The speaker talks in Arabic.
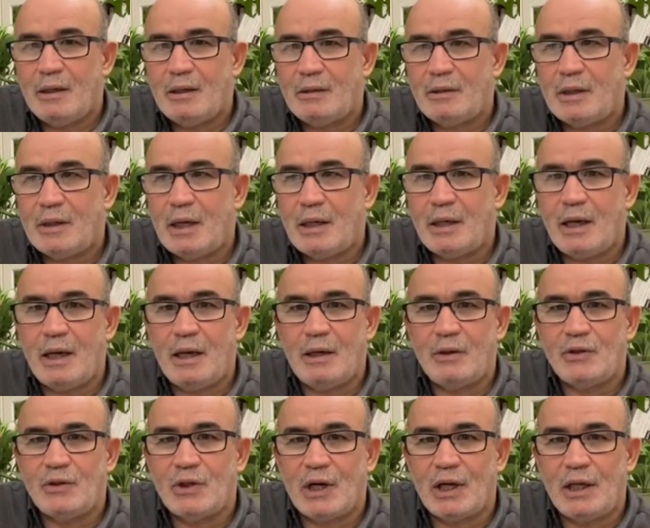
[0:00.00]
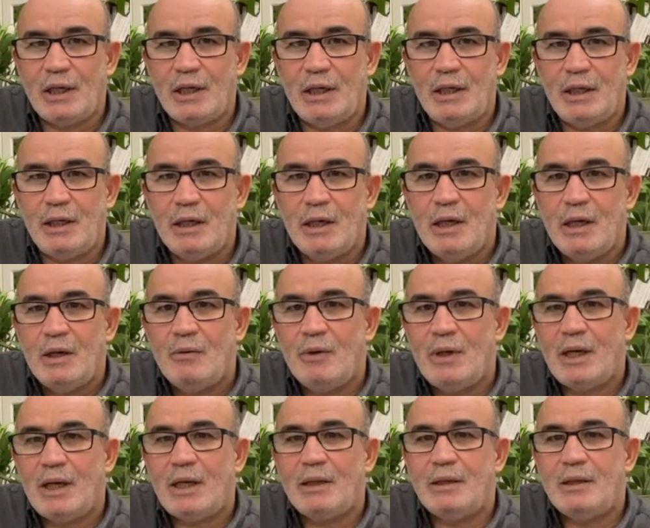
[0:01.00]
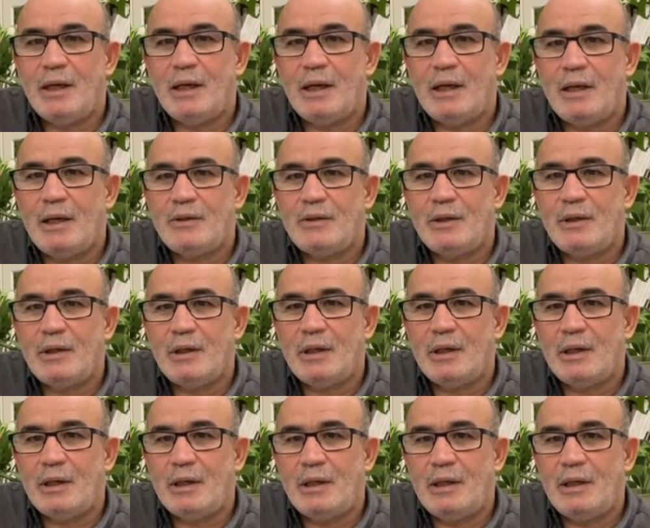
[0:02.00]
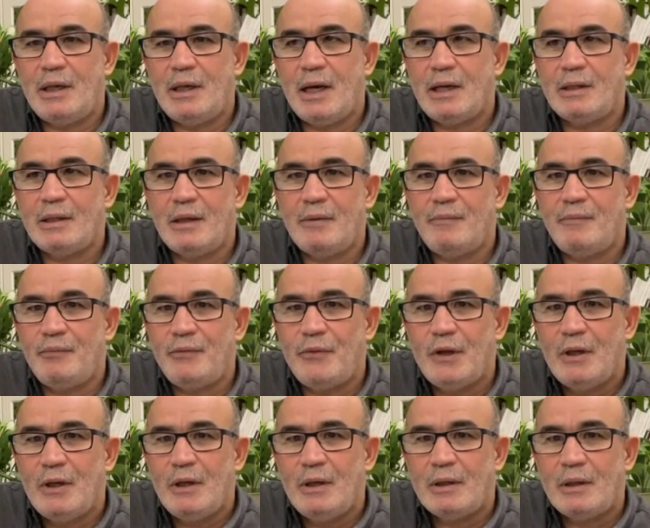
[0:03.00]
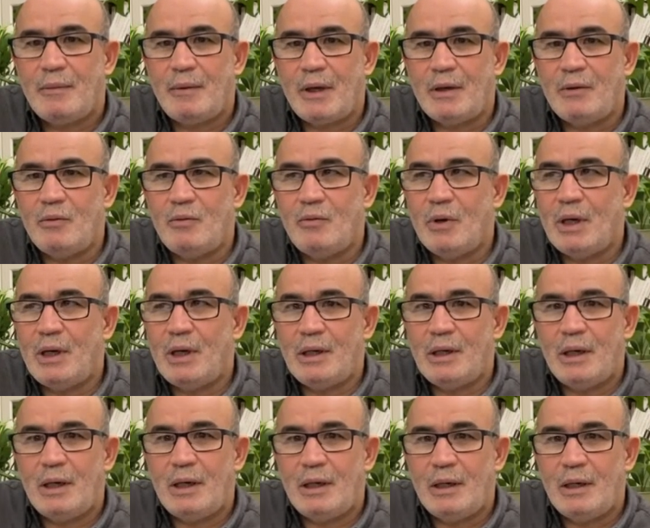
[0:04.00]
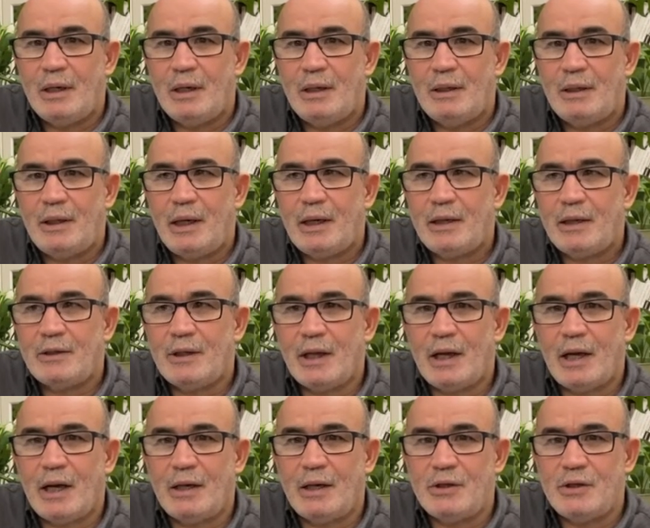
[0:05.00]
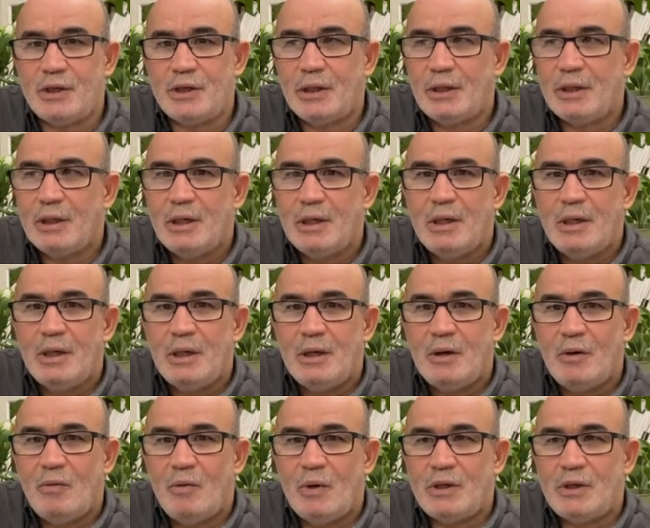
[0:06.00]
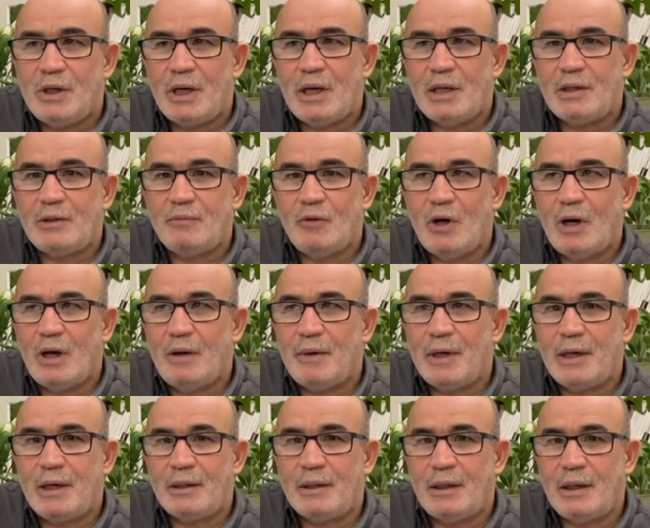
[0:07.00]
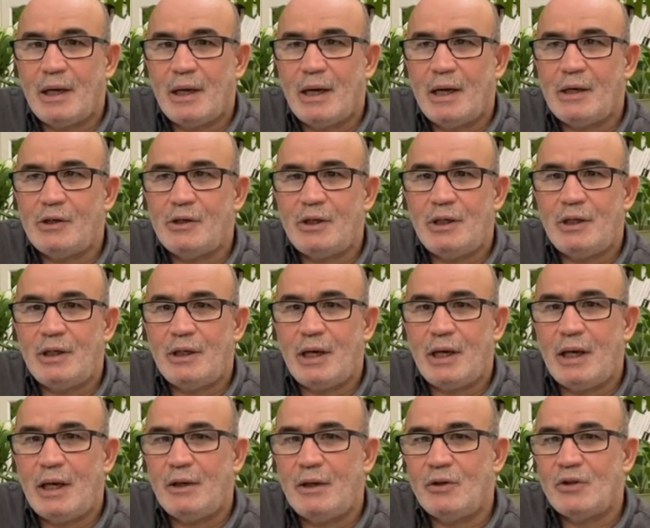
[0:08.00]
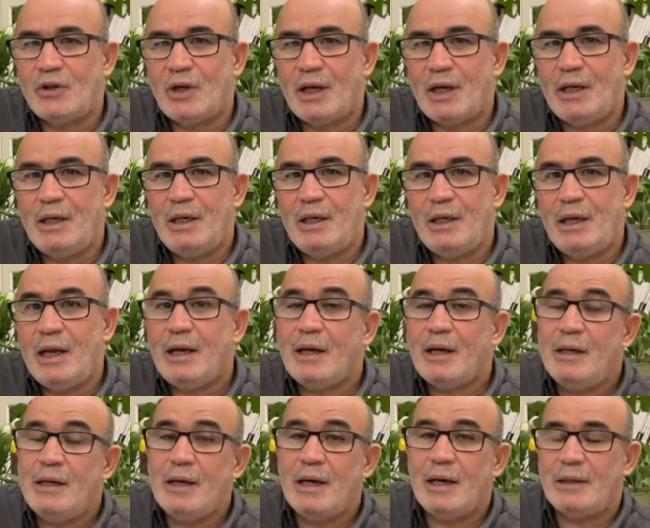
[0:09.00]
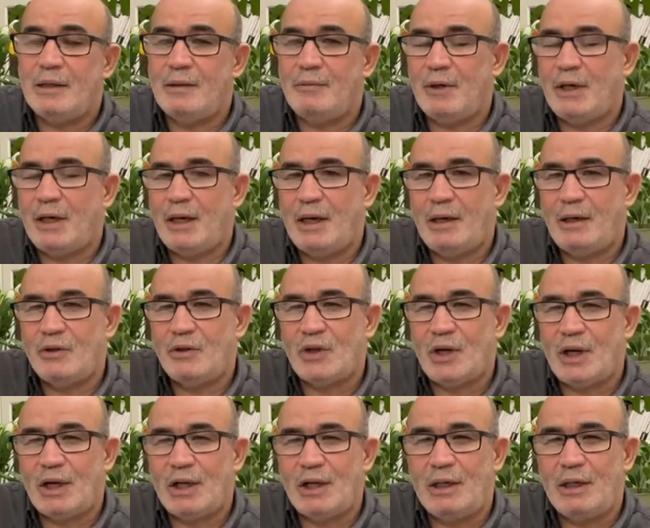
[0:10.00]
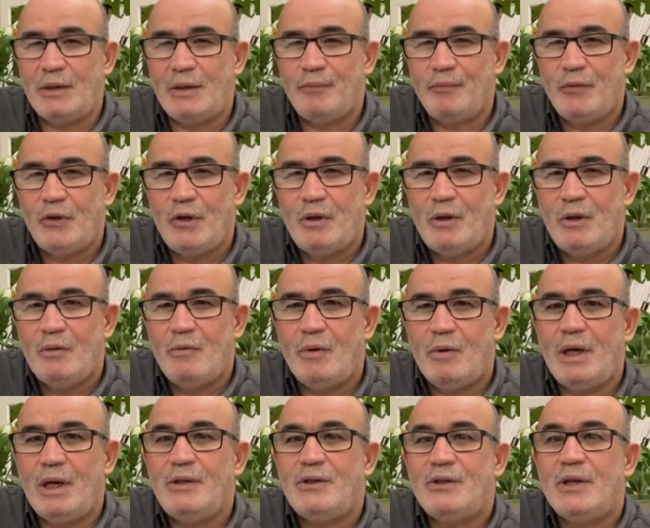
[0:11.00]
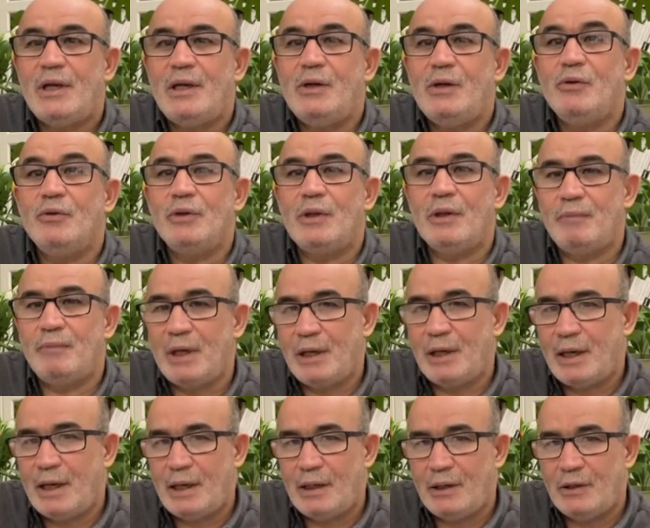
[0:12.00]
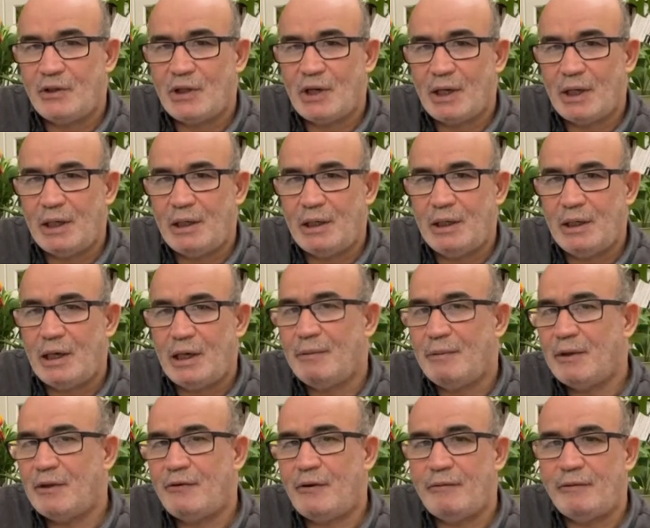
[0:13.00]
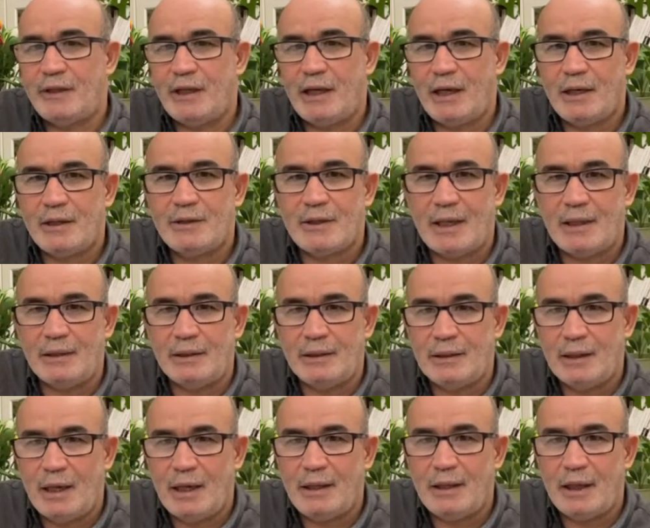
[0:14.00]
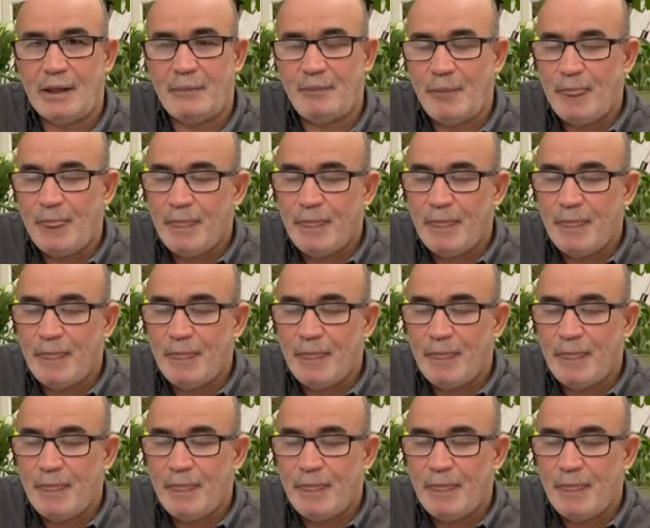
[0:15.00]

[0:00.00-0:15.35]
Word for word: نتاع الكيان الاسرائيلي ولكن دي ار اس اللي يخدم طبعا هو الدي ار اس الخارجي هو الجهاز مخابرات الخارجي للكيان الإسرائيلي لكن ليخدم الكيان الإسرائيلي وليس ليدمر الكيان الإسرائيلي كما تفعل دي عندنا احنا